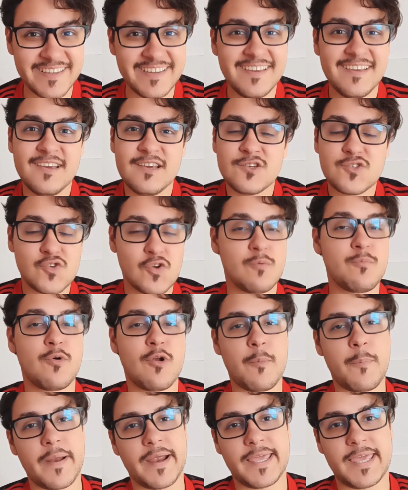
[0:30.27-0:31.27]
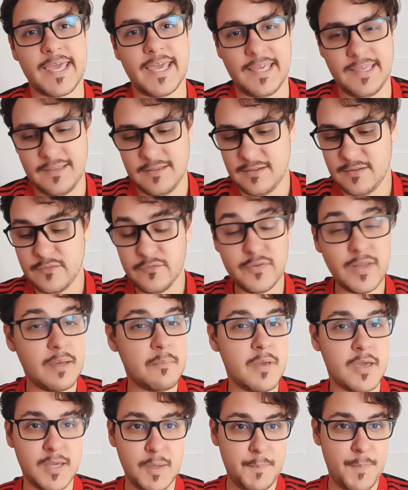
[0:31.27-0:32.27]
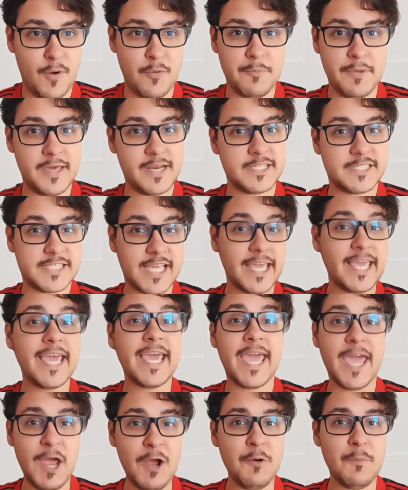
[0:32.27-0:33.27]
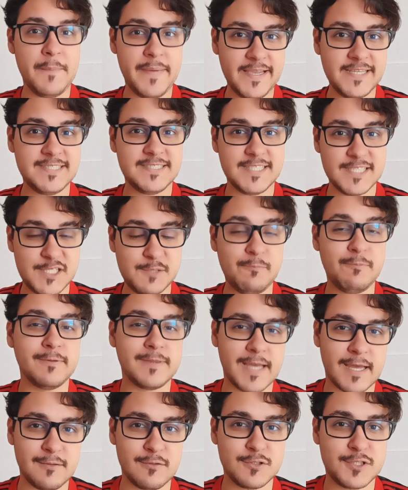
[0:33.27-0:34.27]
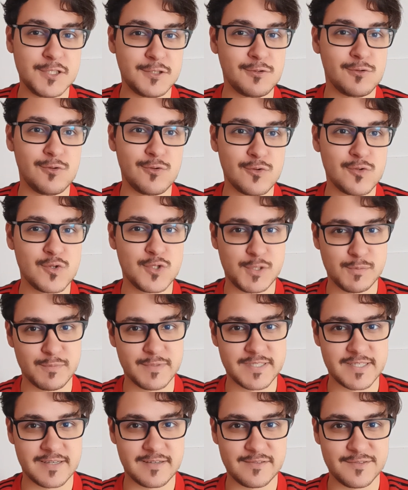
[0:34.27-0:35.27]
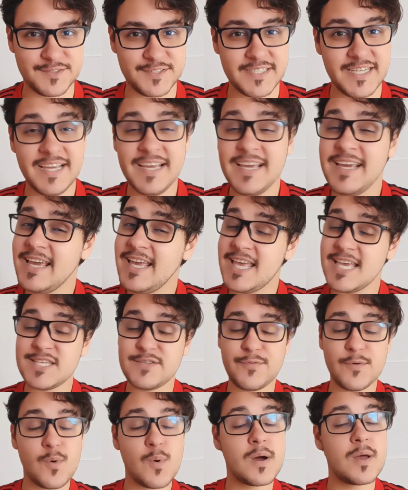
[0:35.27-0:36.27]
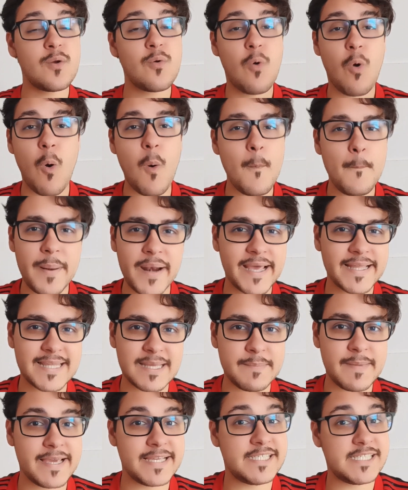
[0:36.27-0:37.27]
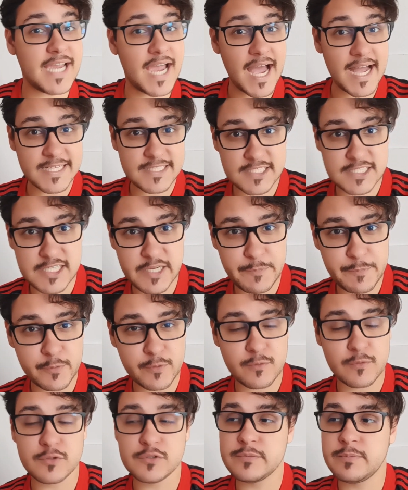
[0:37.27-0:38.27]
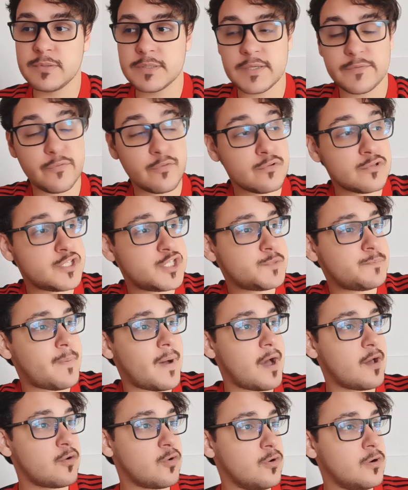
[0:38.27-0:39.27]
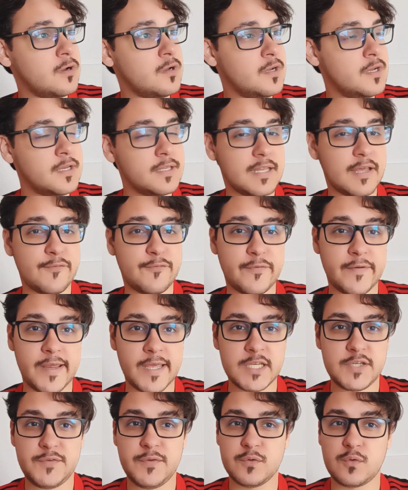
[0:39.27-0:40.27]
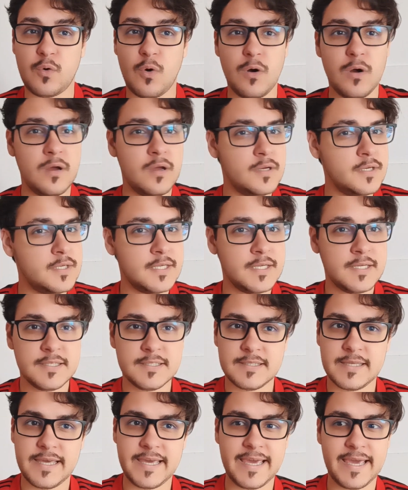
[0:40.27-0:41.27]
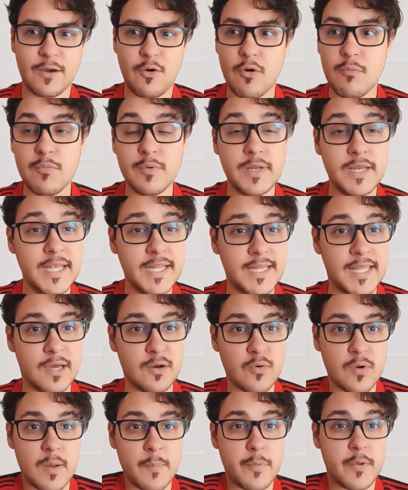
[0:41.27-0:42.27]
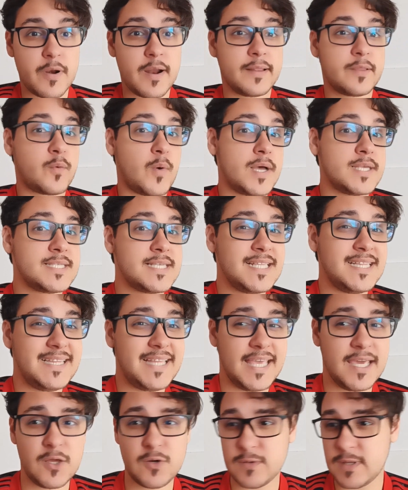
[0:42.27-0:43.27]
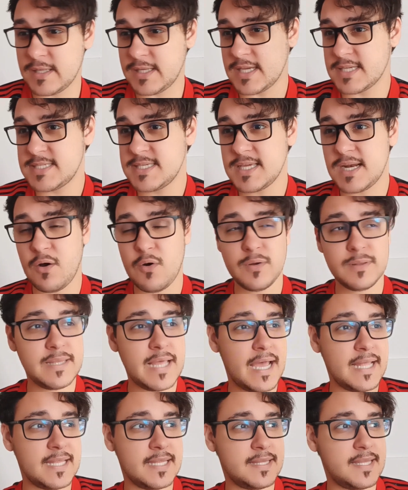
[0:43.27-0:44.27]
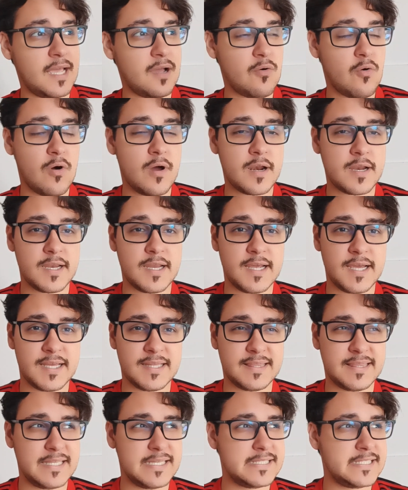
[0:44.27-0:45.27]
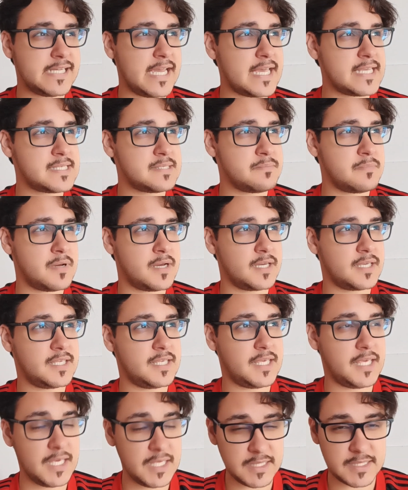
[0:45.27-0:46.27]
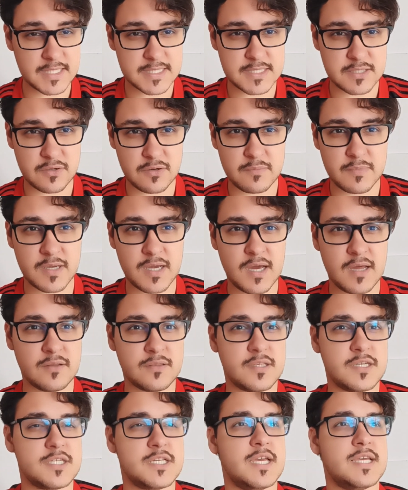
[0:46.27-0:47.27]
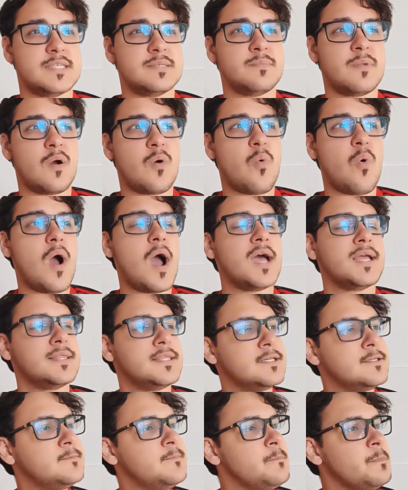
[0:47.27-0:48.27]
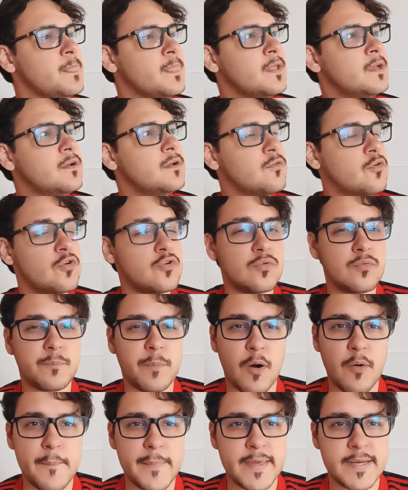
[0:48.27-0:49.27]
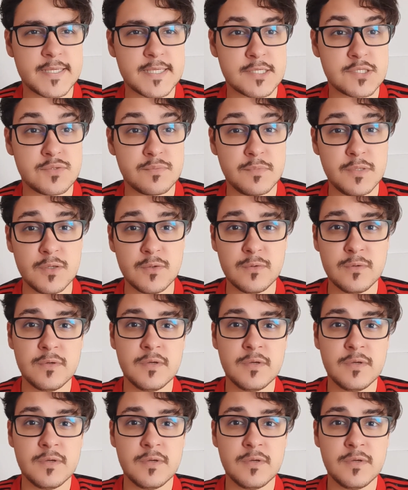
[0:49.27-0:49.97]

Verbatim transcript: Sobrou para quem? Flamengo e Palmeiras, que é quem realmente tem disputado o título nos últimos anos. Esse foi um ano completamente atípico, onde o Botafogo disparou na frente, ficou é, como líder o campeonato quase inteiro, da terceira rodada até agora na 35, se eu não me engano, 34, quando o Palmeiras assumiu.